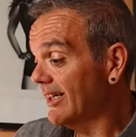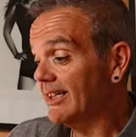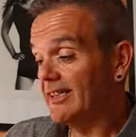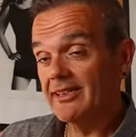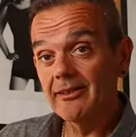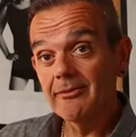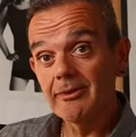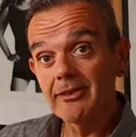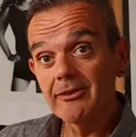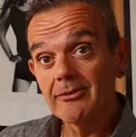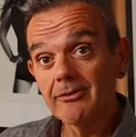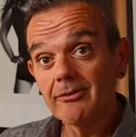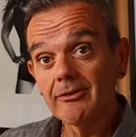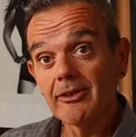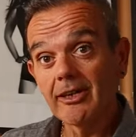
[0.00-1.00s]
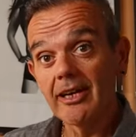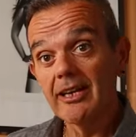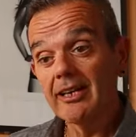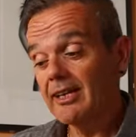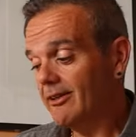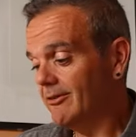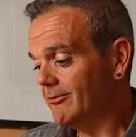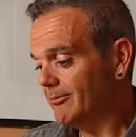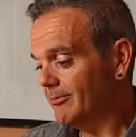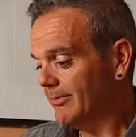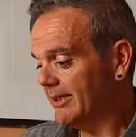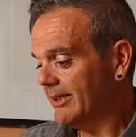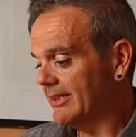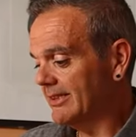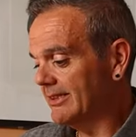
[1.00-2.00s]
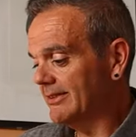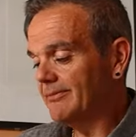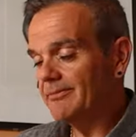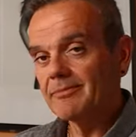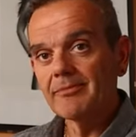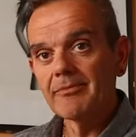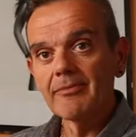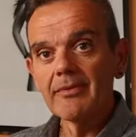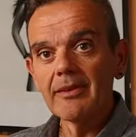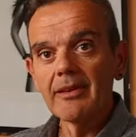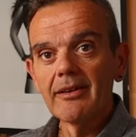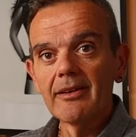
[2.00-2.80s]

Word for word: LED que también nos